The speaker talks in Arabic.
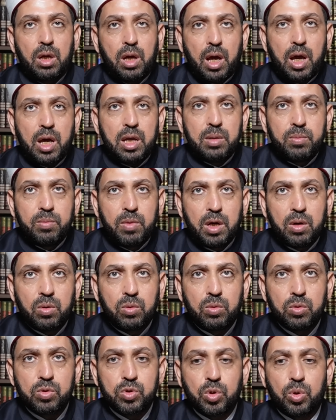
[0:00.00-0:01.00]
عالم
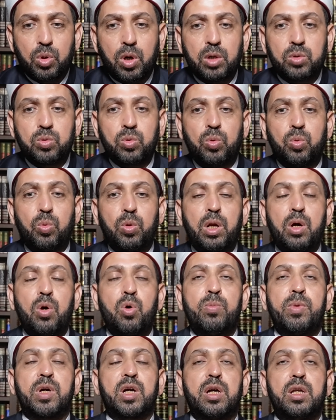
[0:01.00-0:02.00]
له شهرته
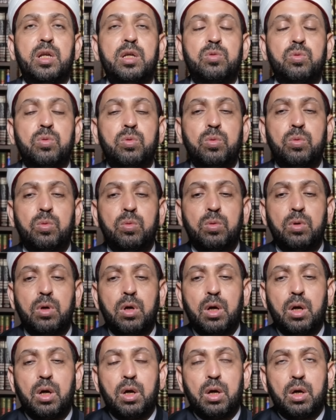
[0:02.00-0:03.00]
وله مكانته
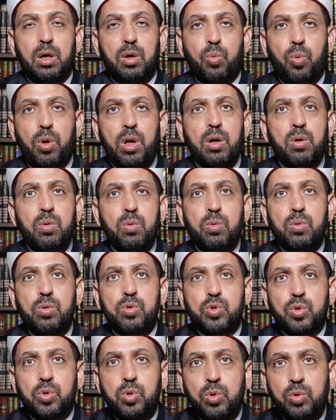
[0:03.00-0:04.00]

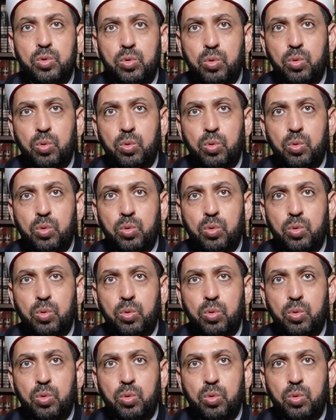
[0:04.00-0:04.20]
وله جهوده